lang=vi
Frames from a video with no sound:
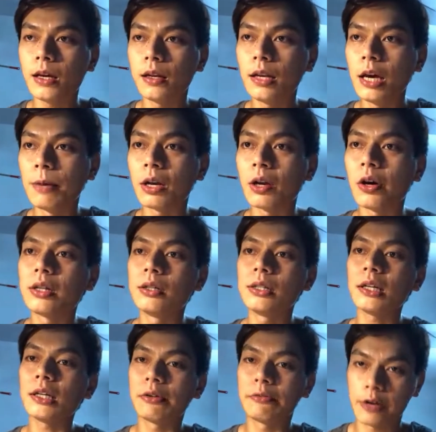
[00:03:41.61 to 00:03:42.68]
để mà nói thứ
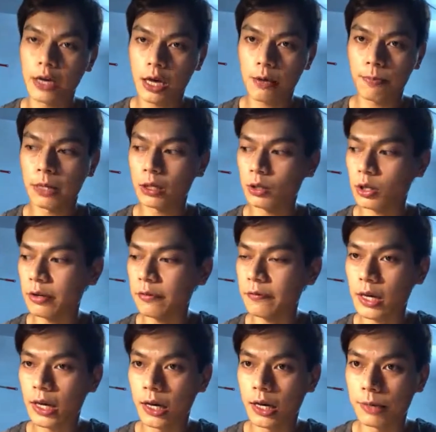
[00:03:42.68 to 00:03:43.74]
nhất là về mình nói
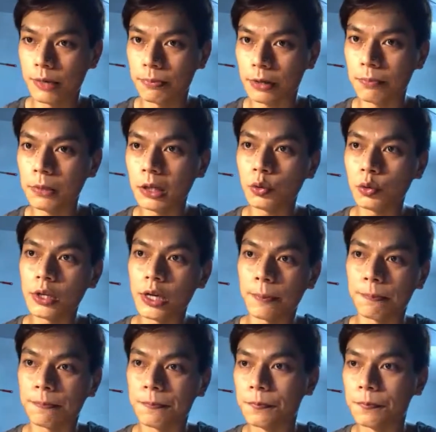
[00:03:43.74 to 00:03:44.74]
về ờ, cái mức thu nhập